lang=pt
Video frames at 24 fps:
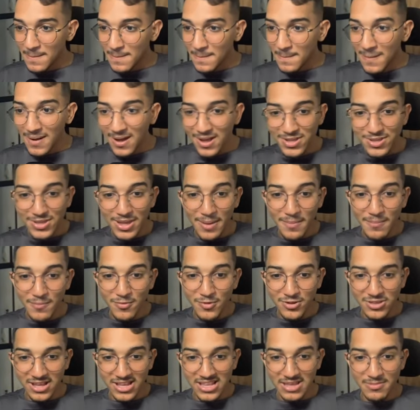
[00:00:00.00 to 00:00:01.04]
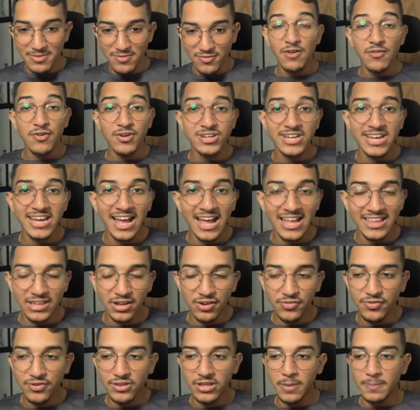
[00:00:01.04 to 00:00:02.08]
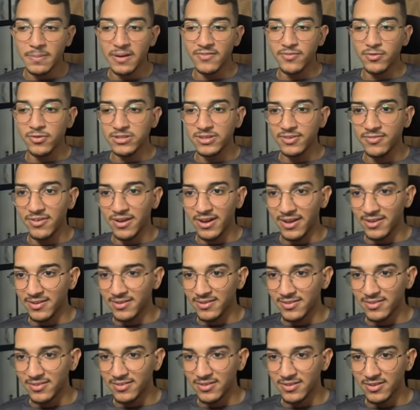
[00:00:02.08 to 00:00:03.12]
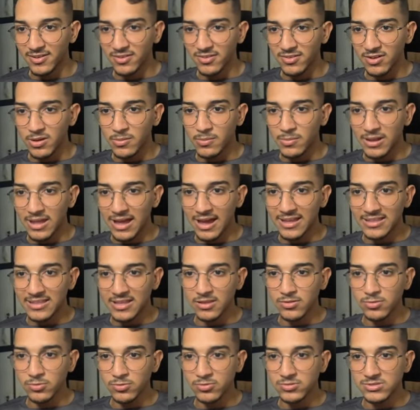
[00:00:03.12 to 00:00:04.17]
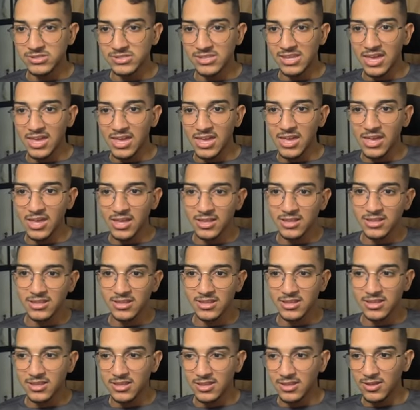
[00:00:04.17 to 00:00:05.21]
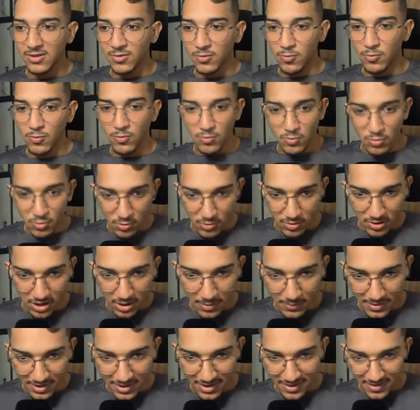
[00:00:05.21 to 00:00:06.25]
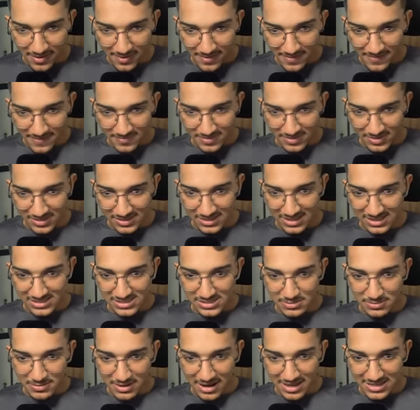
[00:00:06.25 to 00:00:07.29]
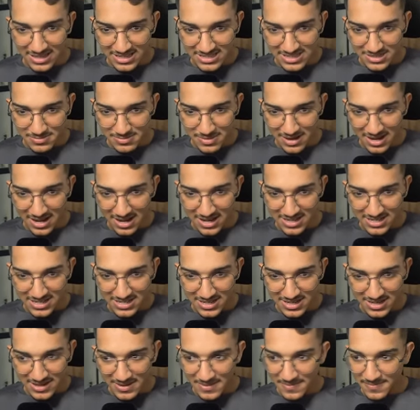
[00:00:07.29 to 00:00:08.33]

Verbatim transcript: Mano, é muito anime. Eu vou chegar até o final pra ver onde vai. Vamos lá, a gente tá no T. U, calma aí. Desce mais, desce mais.